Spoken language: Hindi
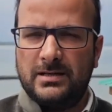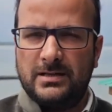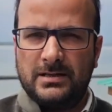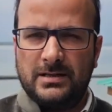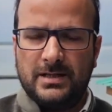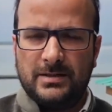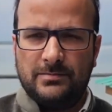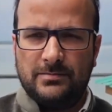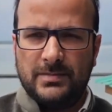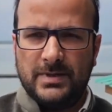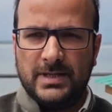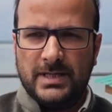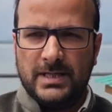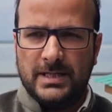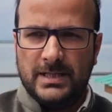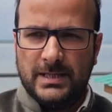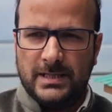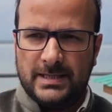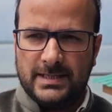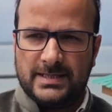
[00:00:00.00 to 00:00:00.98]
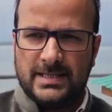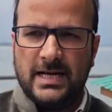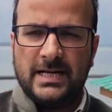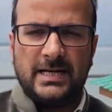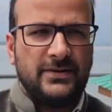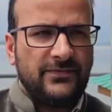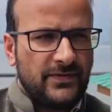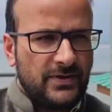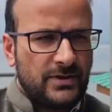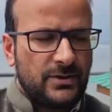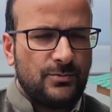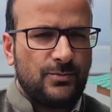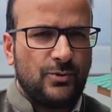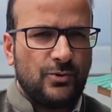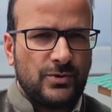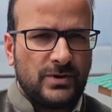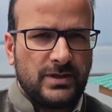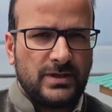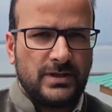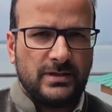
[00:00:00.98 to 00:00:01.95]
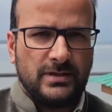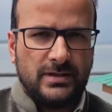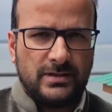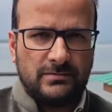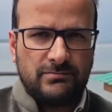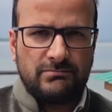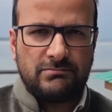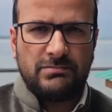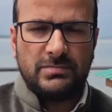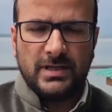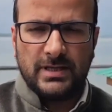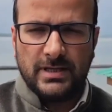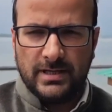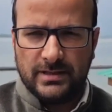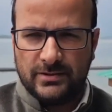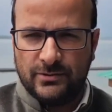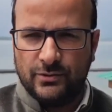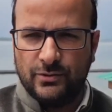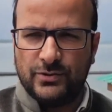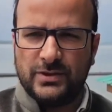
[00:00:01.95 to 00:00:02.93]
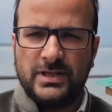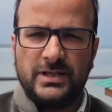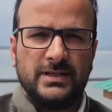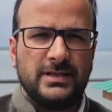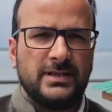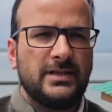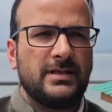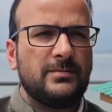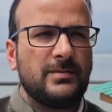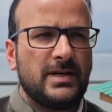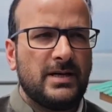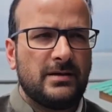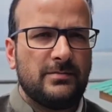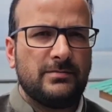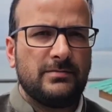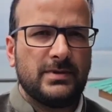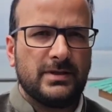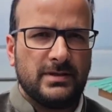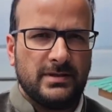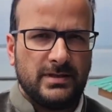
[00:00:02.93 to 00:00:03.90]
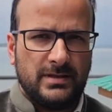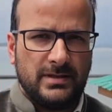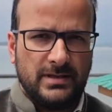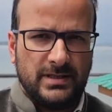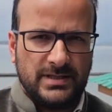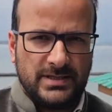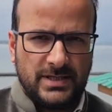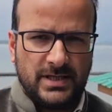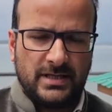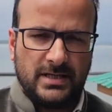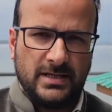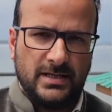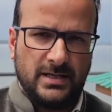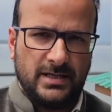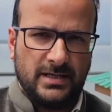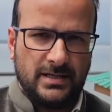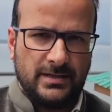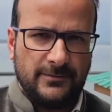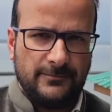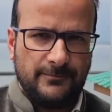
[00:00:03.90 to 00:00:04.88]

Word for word: हम साइंटिफिक रिपोर्ट दो तीन दिन में हम इजरा करेंगे